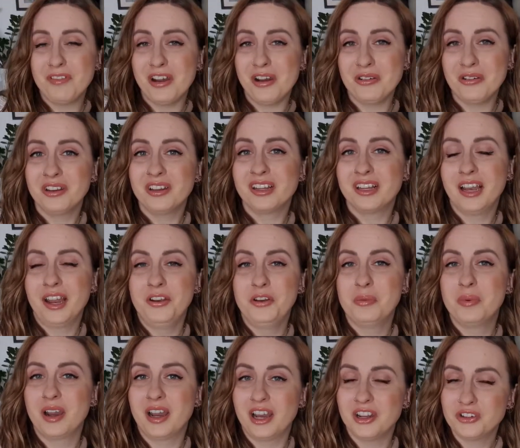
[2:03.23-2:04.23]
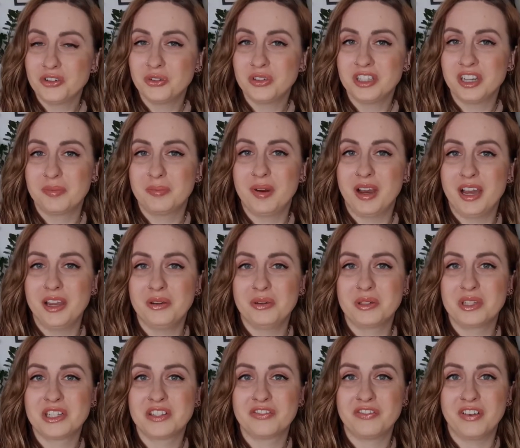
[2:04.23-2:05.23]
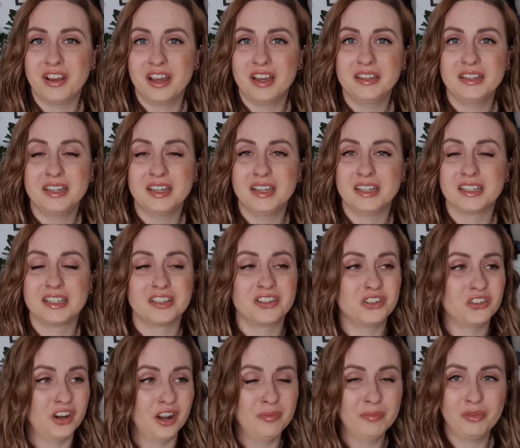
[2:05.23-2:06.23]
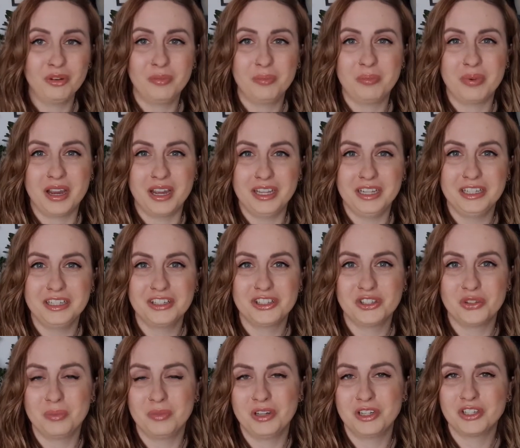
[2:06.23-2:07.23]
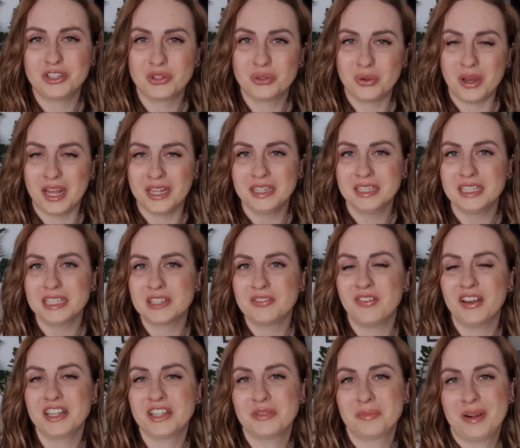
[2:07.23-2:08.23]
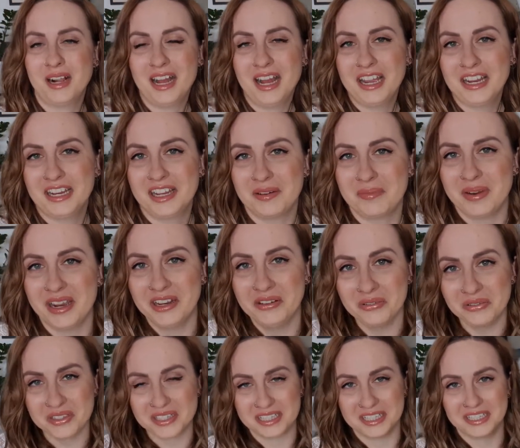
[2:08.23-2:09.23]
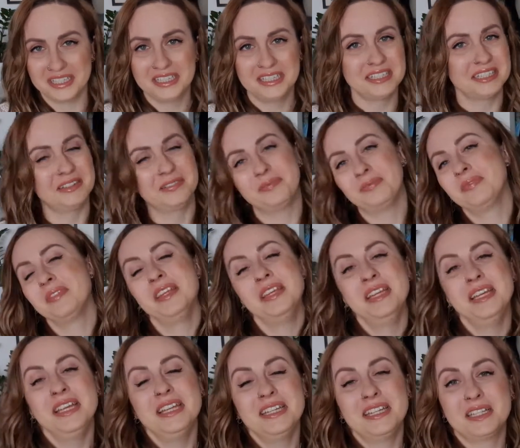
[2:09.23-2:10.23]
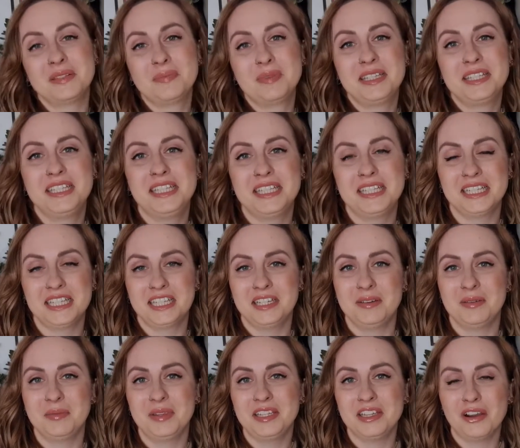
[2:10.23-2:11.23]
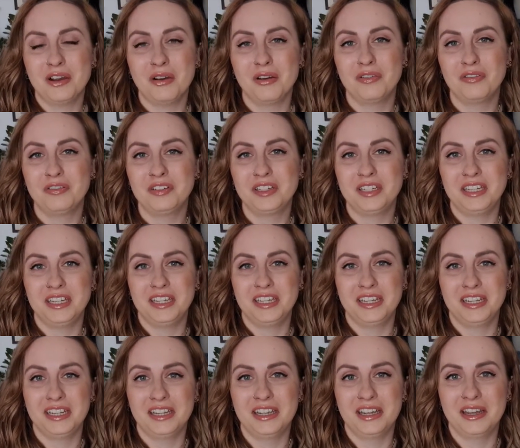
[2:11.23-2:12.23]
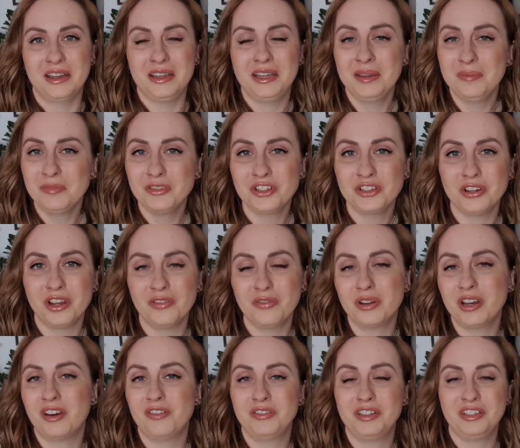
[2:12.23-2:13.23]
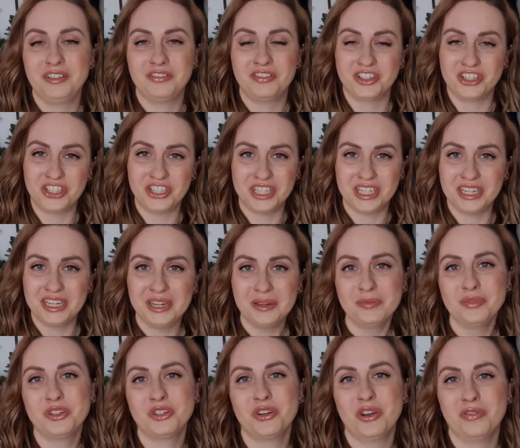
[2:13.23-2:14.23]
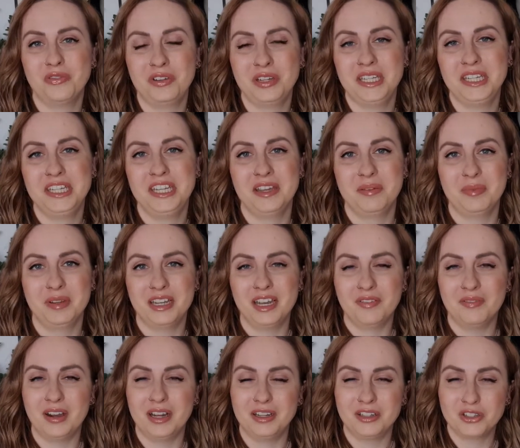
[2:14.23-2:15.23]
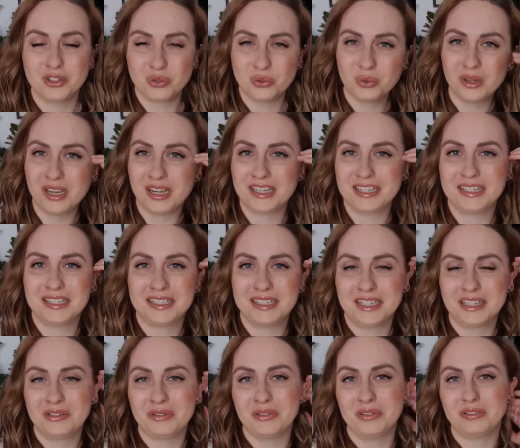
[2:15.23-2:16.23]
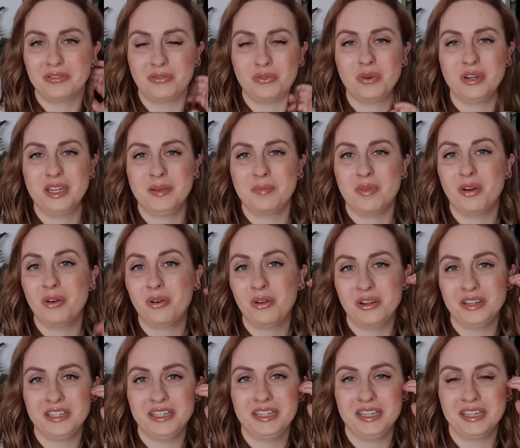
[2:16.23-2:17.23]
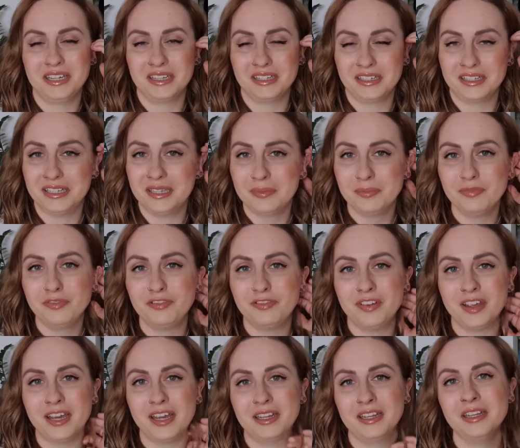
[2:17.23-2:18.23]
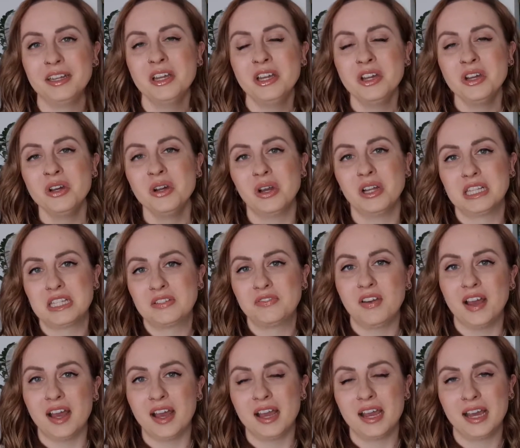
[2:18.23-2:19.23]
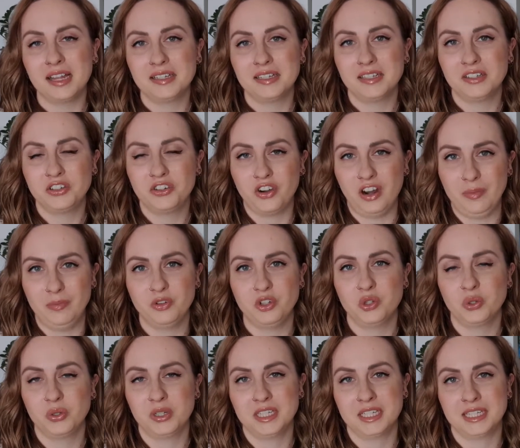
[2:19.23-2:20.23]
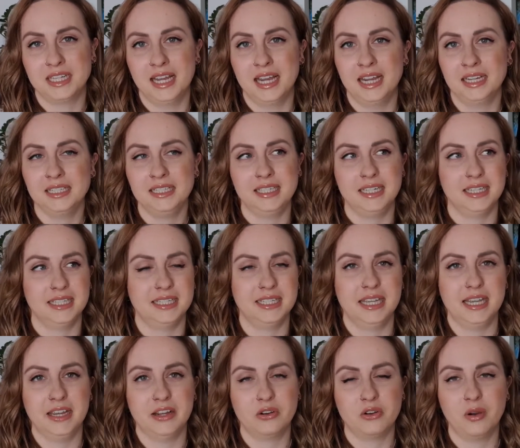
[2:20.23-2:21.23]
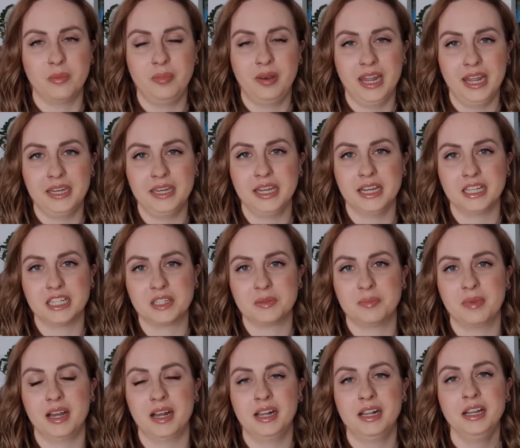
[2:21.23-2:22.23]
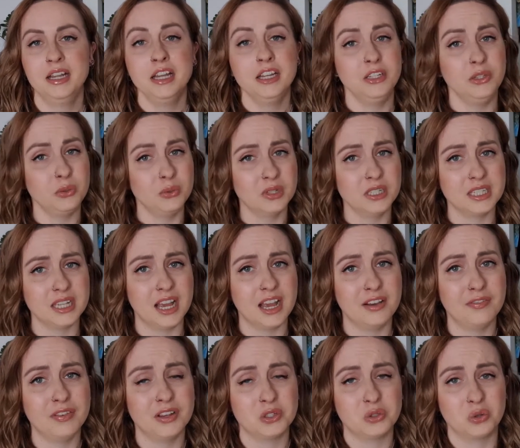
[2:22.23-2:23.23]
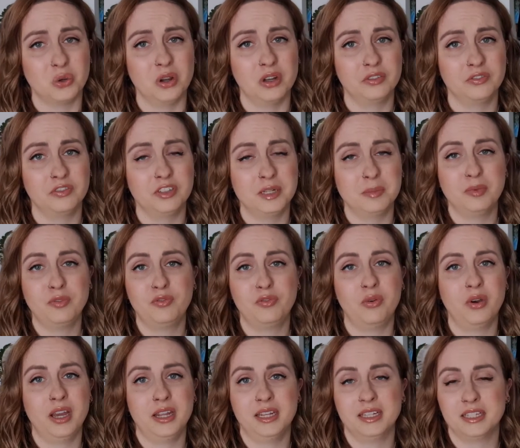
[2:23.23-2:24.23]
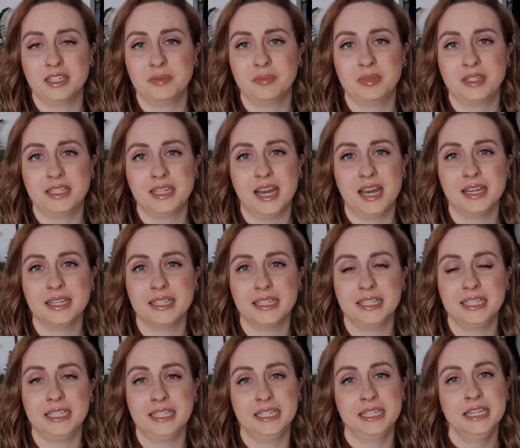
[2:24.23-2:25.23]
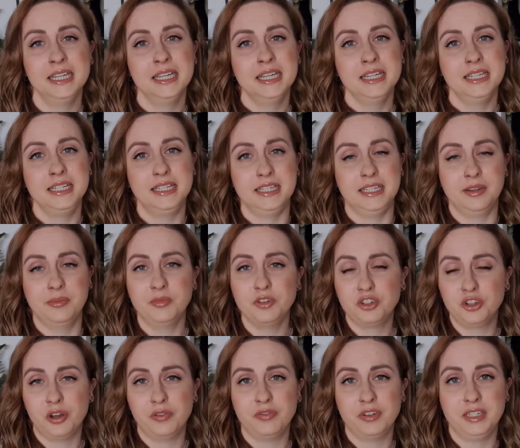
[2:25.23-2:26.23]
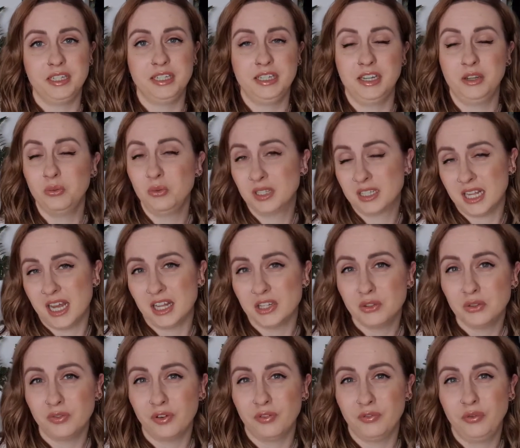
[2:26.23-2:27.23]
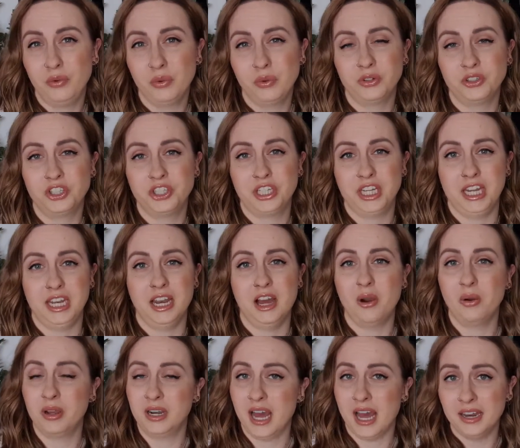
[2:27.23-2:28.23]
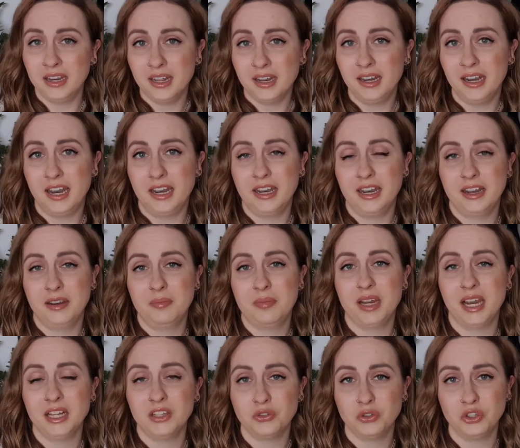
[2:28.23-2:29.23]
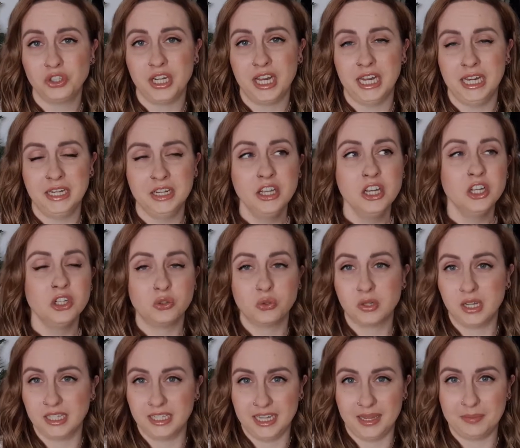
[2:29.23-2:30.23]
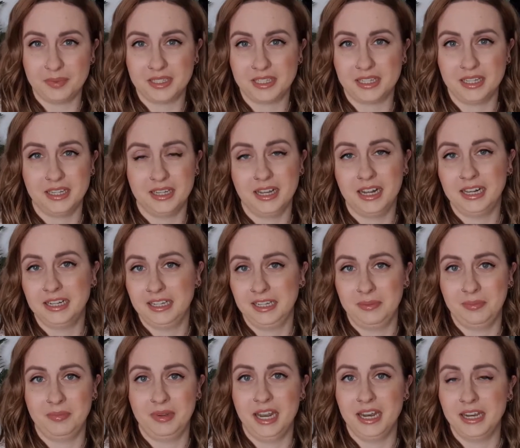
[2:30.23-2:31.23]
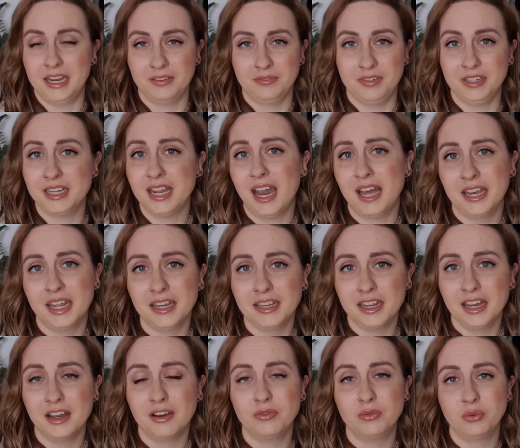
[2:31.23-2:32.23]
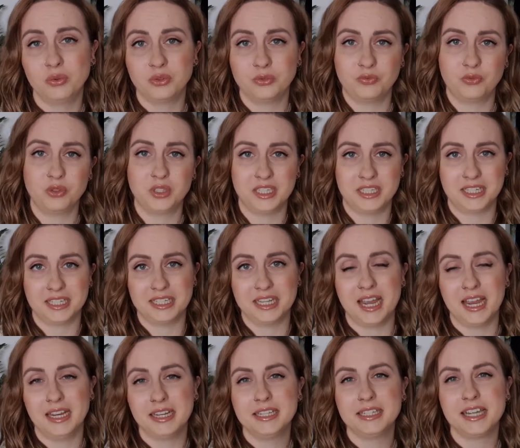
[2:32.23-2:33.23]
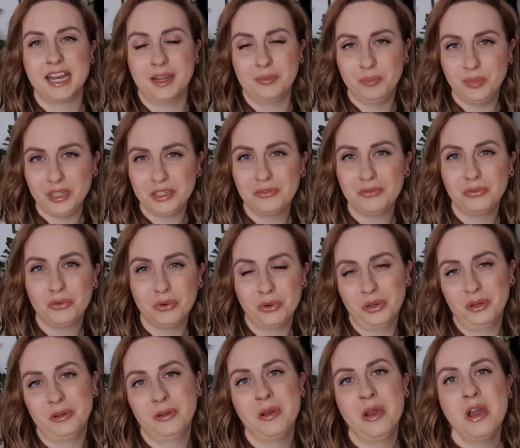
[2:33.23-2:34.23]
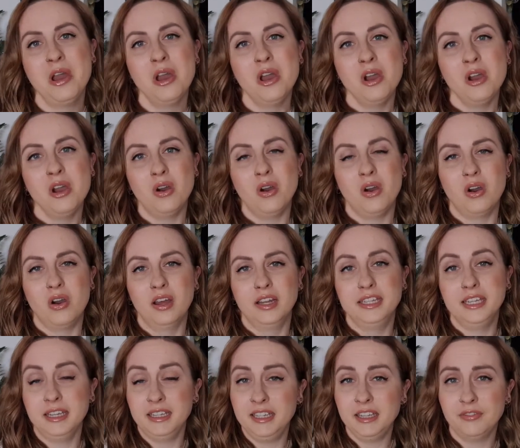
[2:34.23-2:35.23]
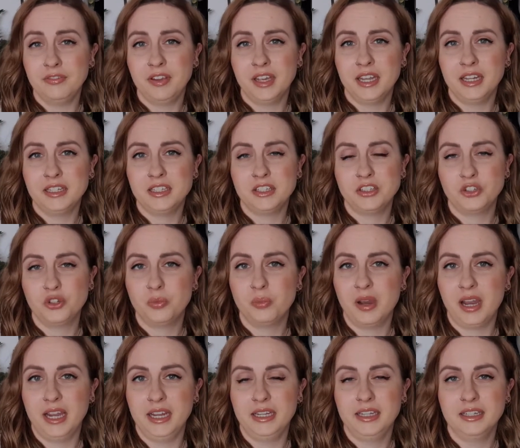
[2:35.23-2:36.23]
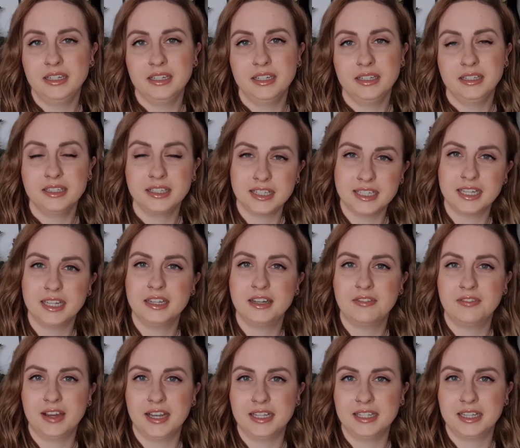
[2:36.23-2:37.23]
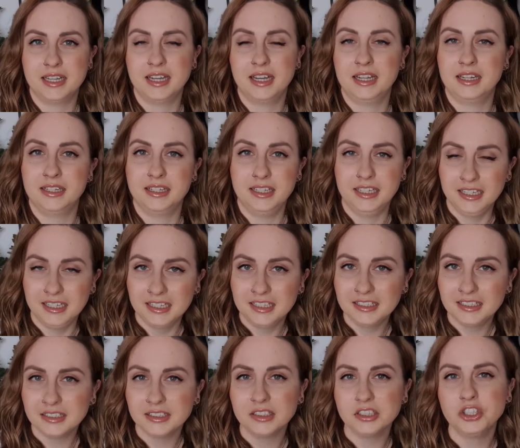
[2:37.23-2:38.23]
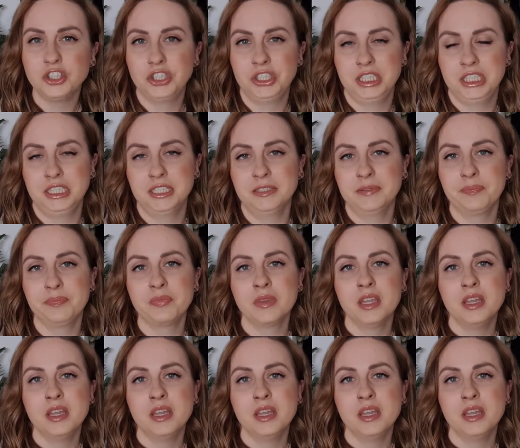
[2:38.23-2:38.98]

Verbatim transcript: war auch noch eine kleine Überraschung dabei, und zwar, dass Trump und Biden zumindest so ansatzweise mal einer Meinung sind. Ähm, das bezieht sich nämlich auf den äh, Impfstoff oder auf die verschiedenen Impfstoffe, die hier mittlerweile zugelassen sind und wo eben auch Leute hier geimpft werden. Und zwar hatte Trump schon gesagt, dass er komplett erstmal die USA versorgen will, bevor er das in Betracht zieht, die Impfstoffe, die den USA zur Verfügung stehen, auch in anderen Ländern bereitzustellen, sogar selbst äh, halt eben Ländern wie Kanada, wo, wo sich das ja eigentlich nicht anbieten würde. Und ja, hier fährt Joe Biden interessanterweise eine ähnliche Schiene.